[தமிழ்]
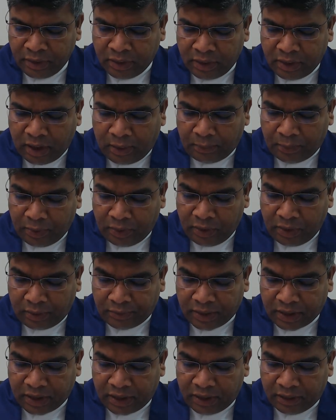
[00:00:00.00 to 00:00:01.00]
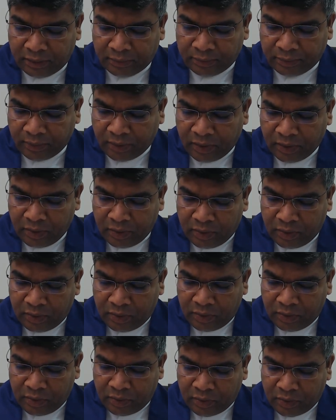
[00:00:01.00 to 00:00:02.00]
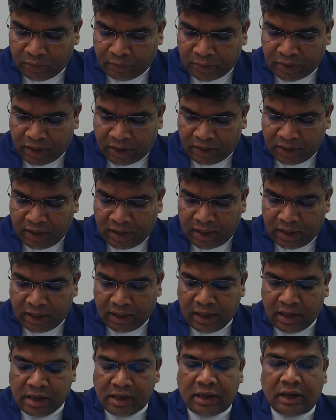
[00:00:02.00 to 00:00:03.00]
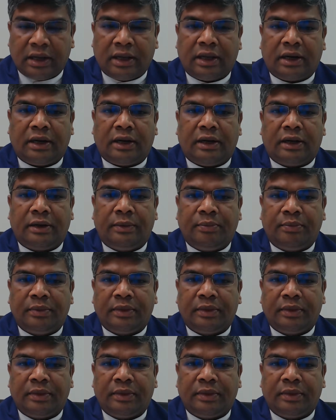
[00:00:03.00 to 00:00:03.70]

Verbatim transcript: அப்போது அவர்கள் உன் தந்தை எங்கே இருக்கிறார்